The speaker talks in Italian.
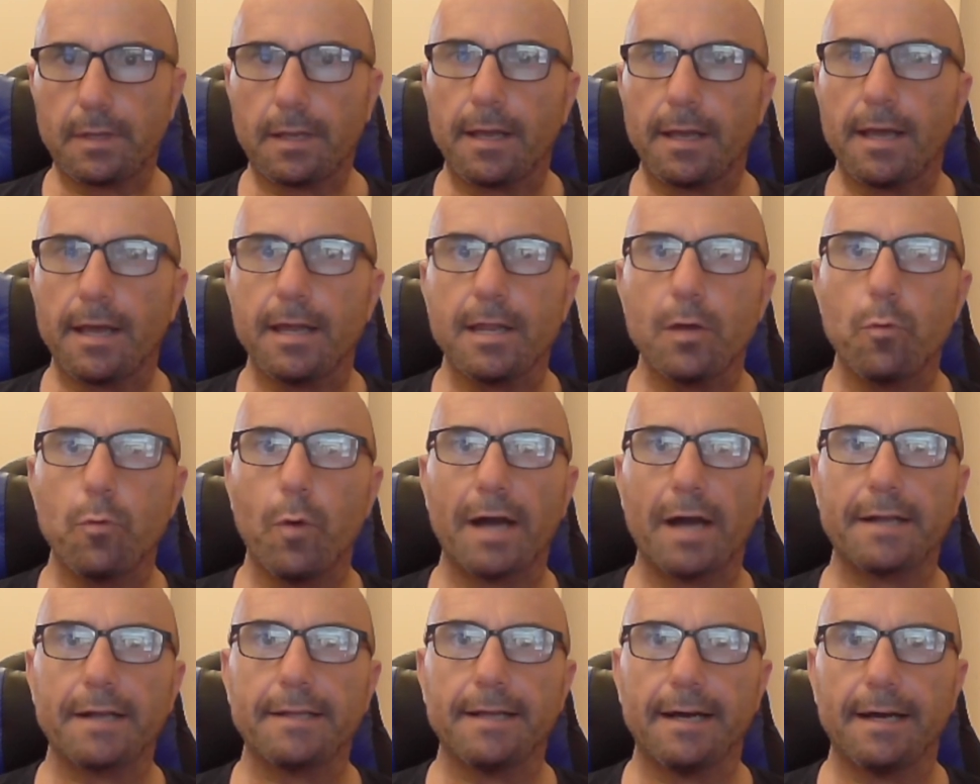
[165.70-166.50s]

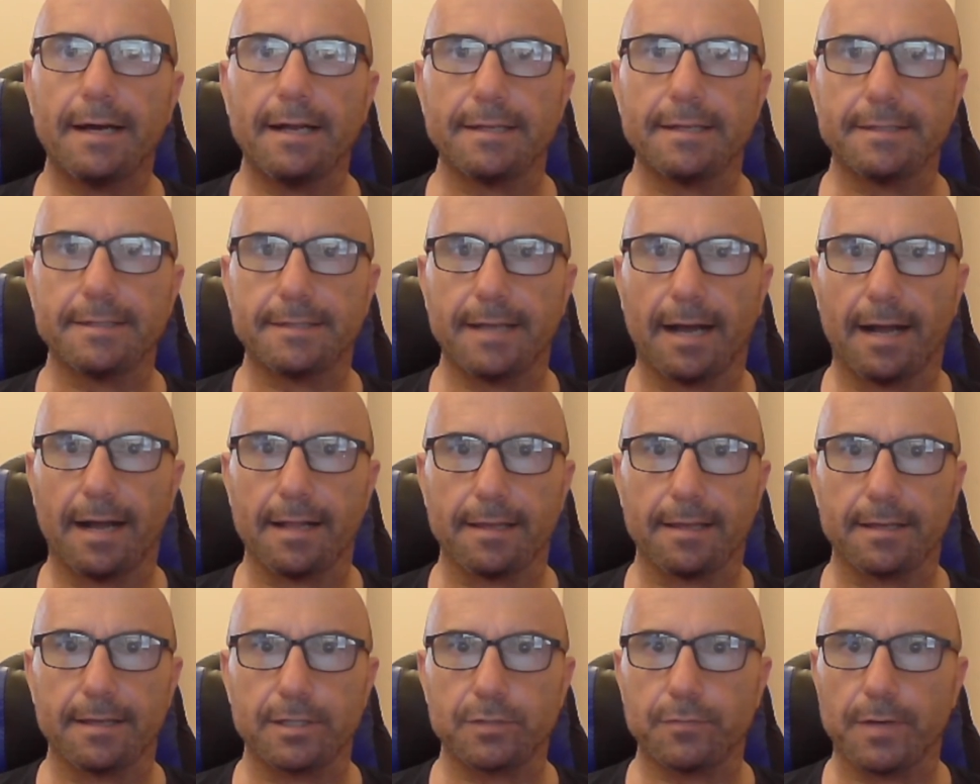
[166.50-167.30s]
riguarda
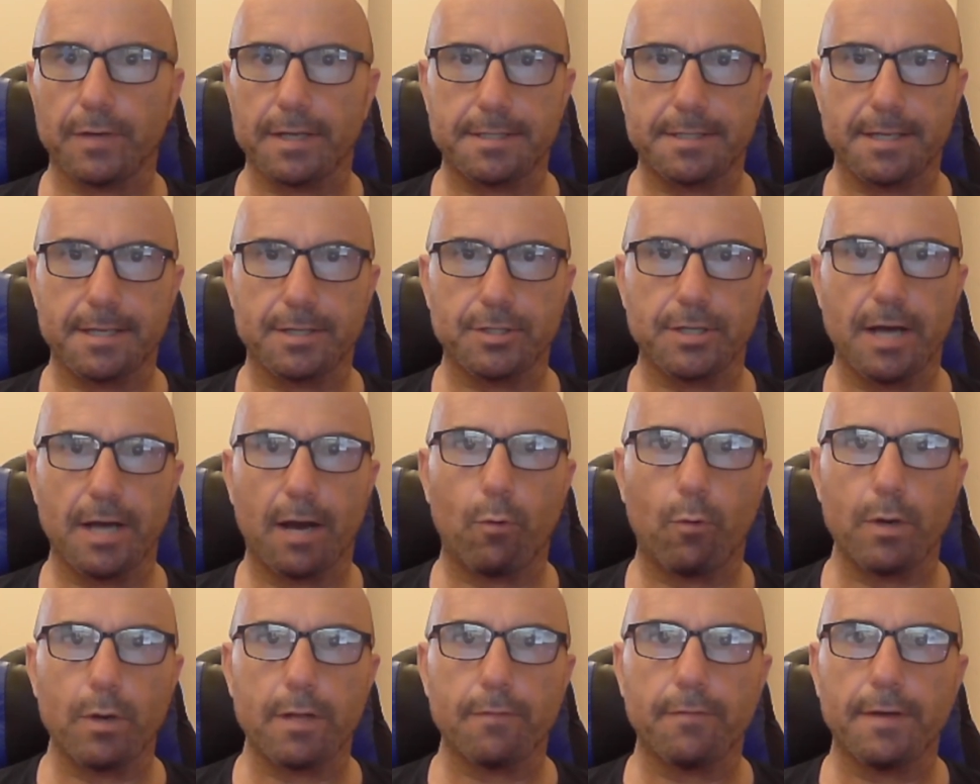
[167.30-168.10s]
l'Italia. Svezia
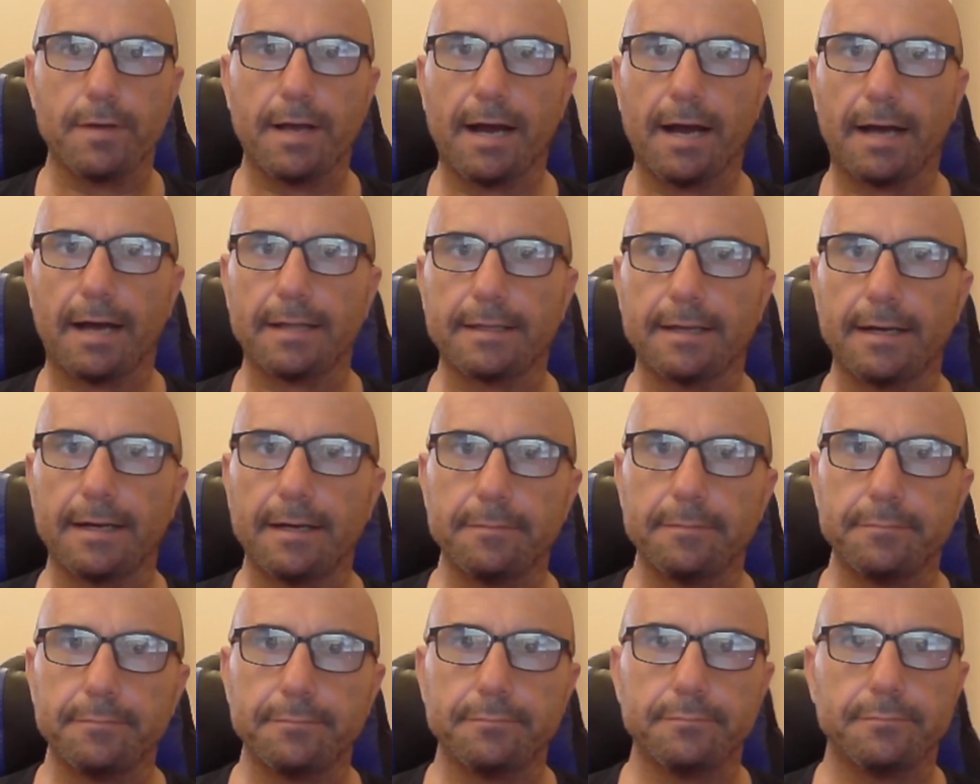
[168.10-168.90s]
già
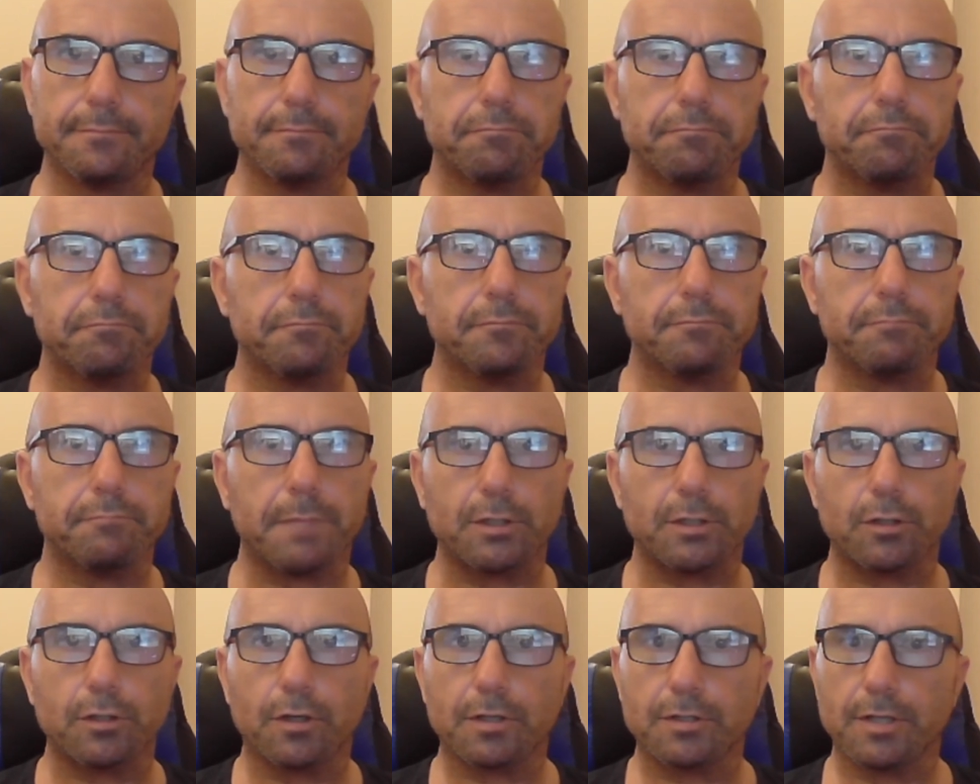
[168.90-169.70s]
qualificata, mh, mm,
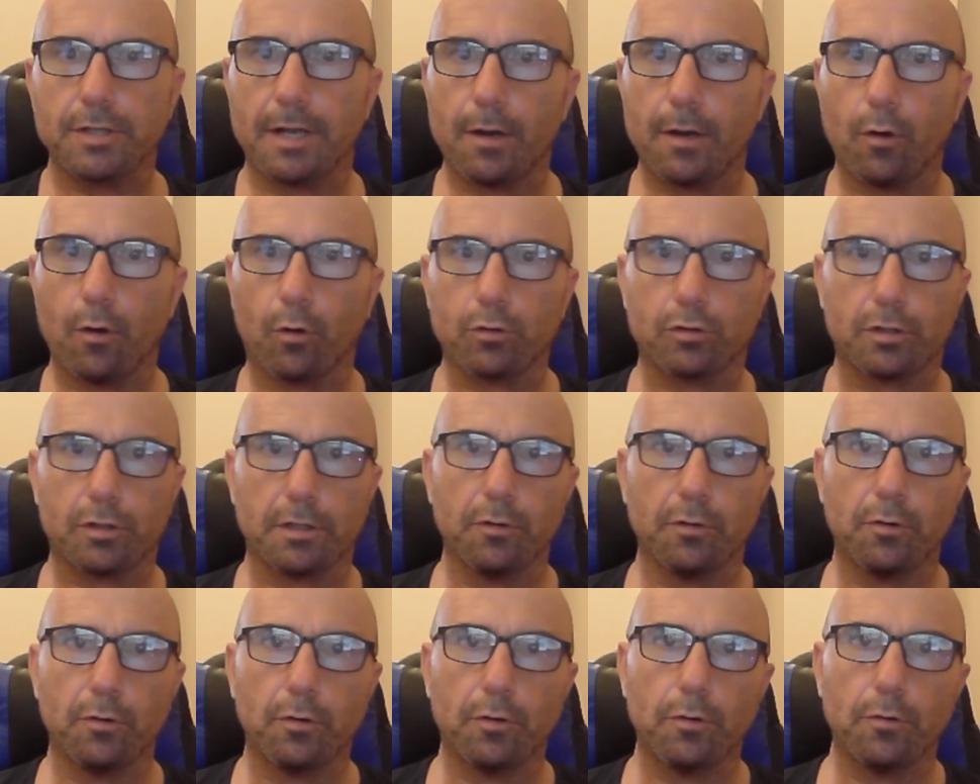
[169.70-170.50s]
penso che se la
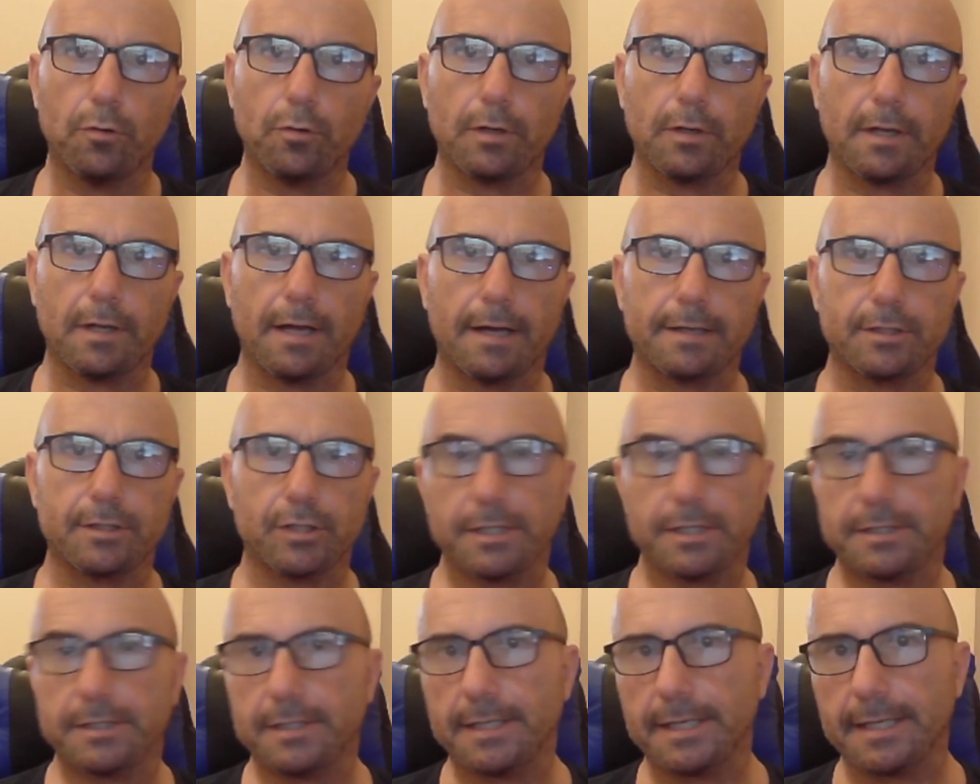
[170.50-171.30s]
lottino
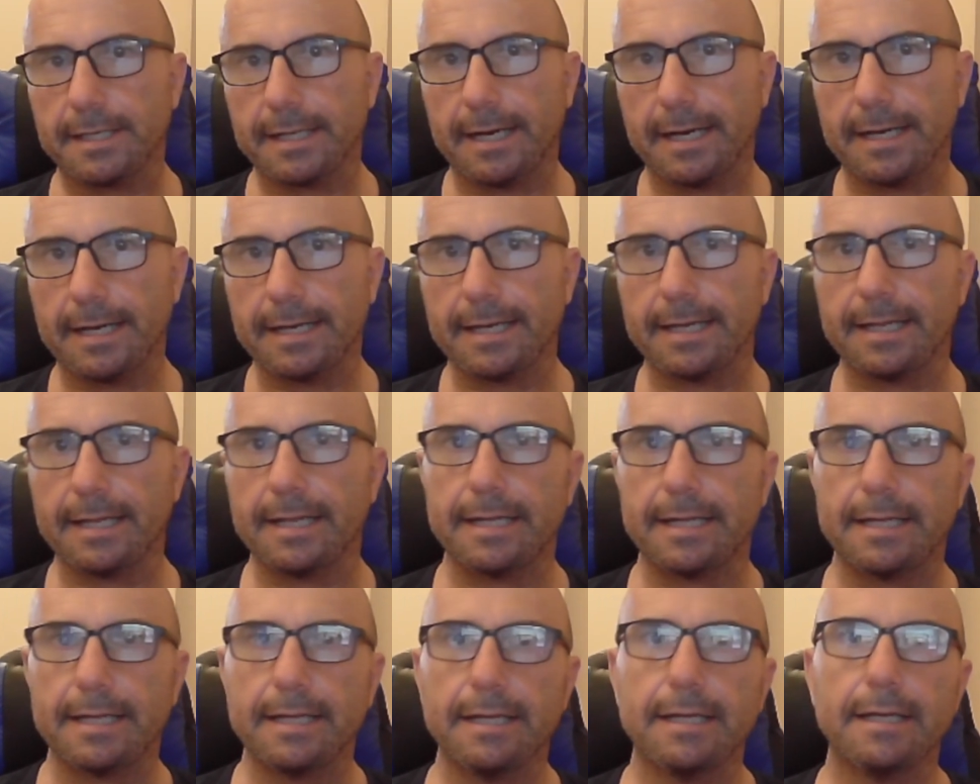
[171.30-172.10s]
l'Argentina
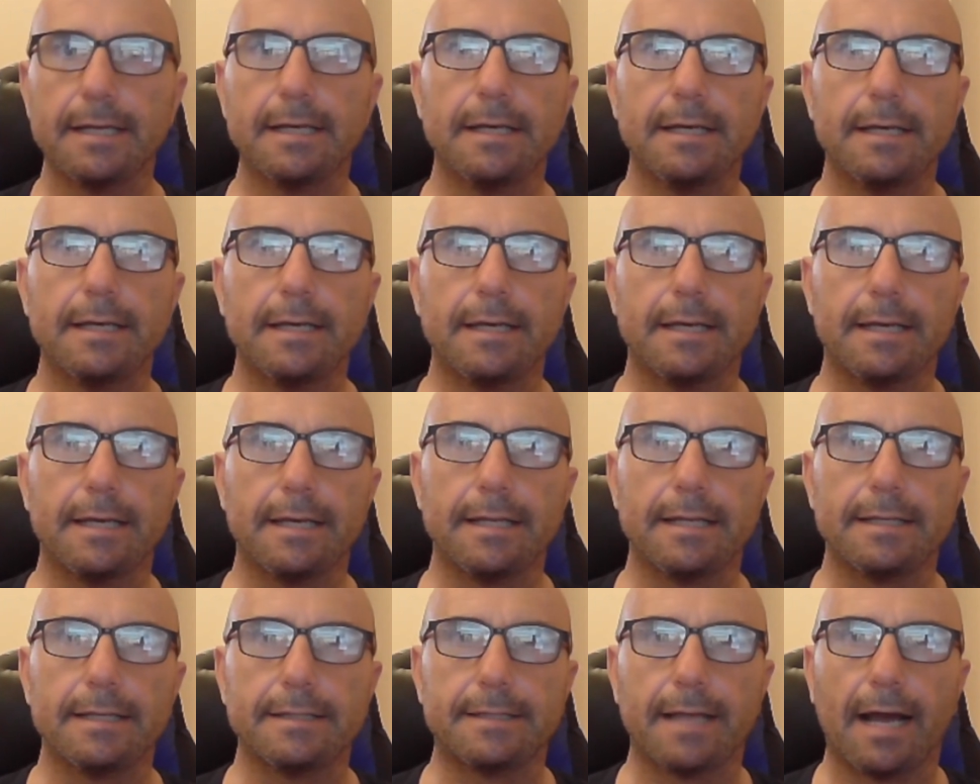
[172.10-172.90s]
e,
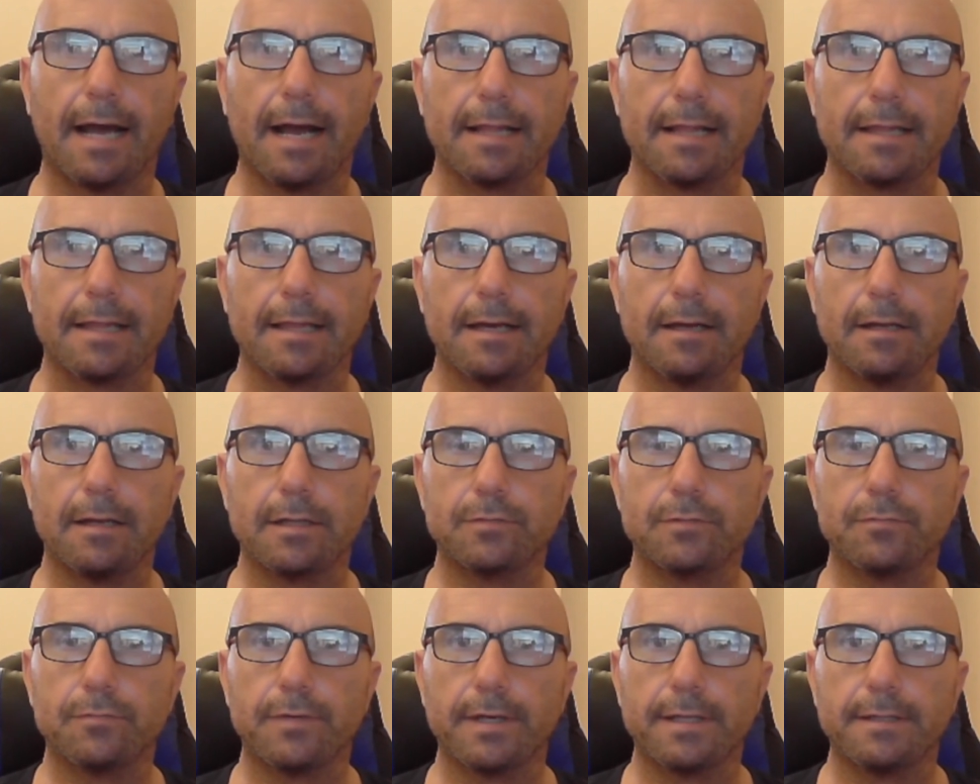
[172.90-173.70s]
e l'Italia,
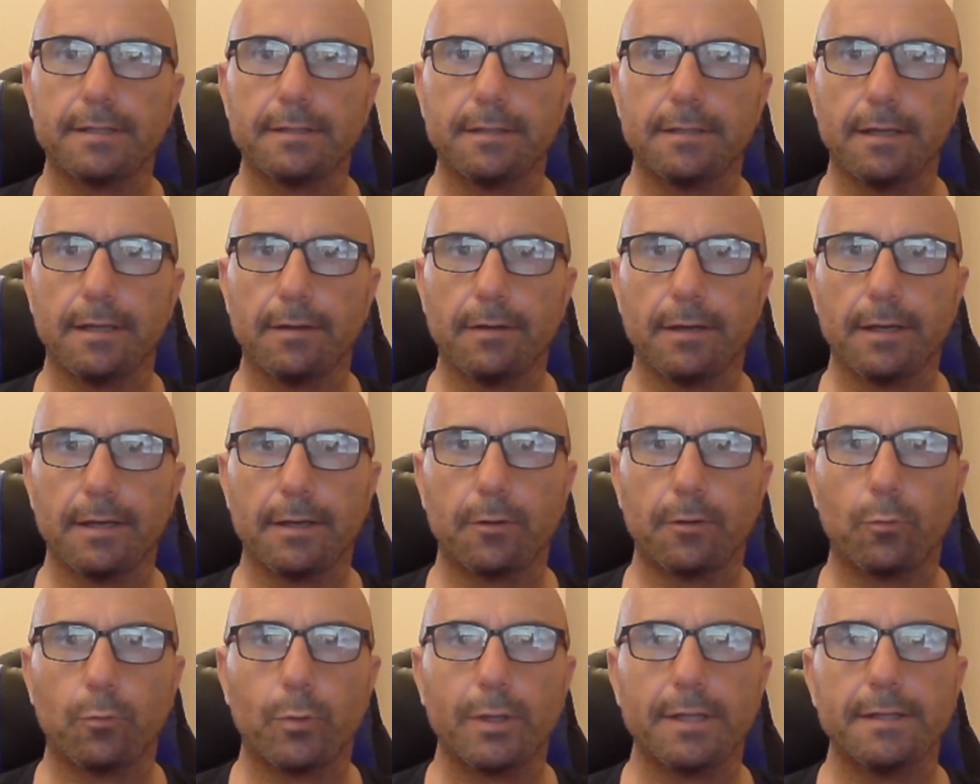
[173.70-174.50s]
la Sve-
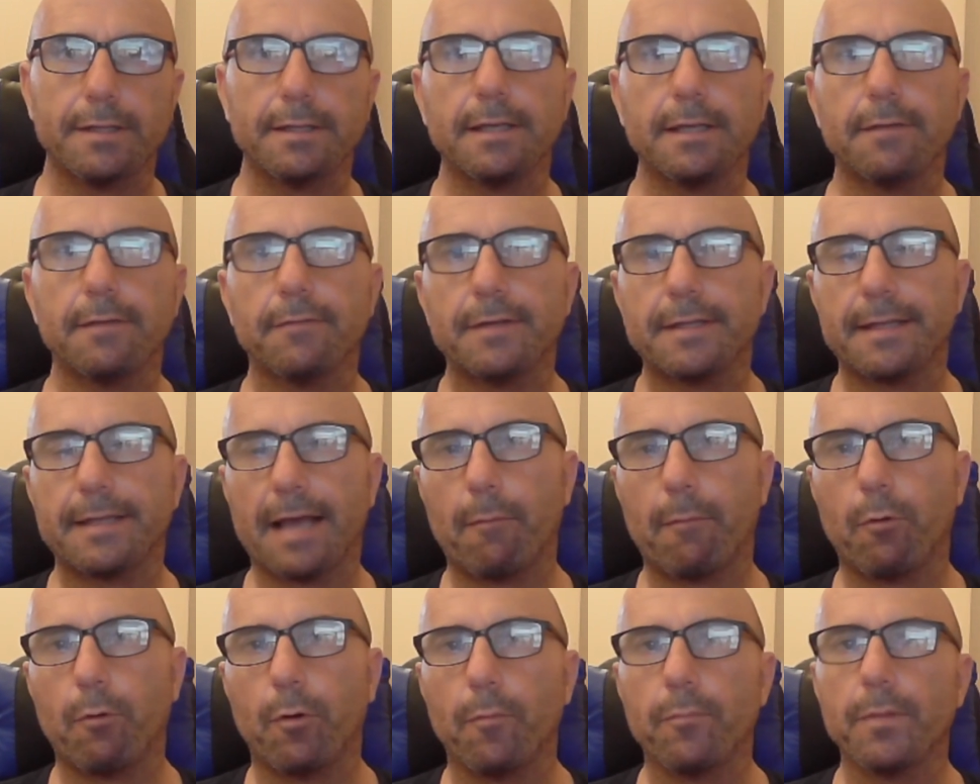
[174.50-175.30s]
eh, quindi
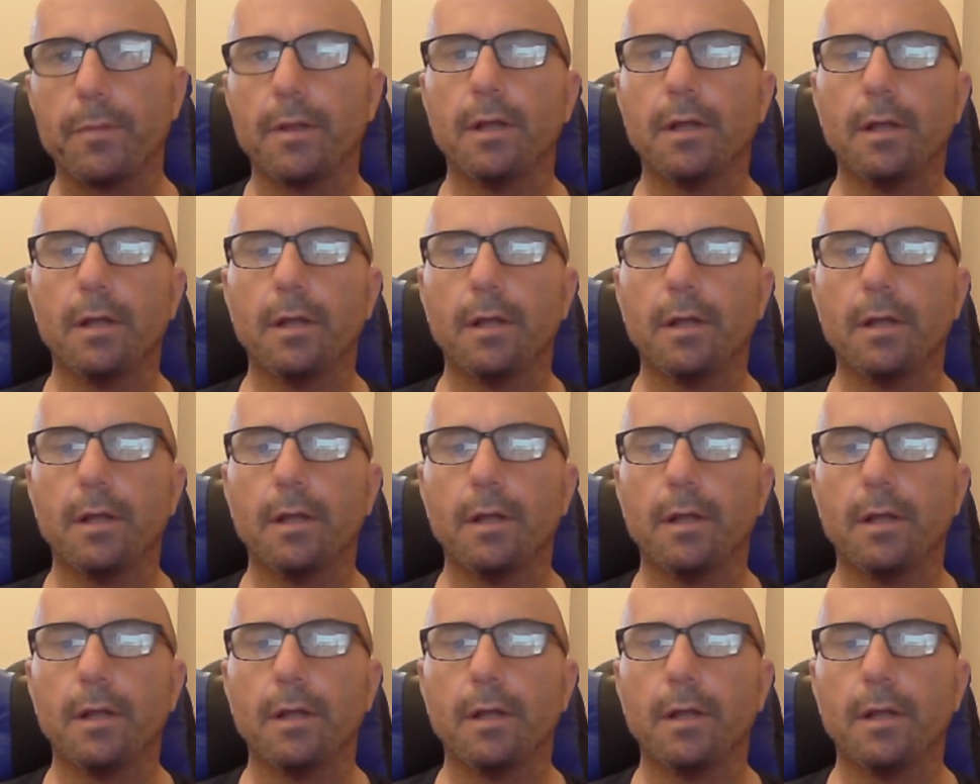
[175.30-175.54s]
vediamo.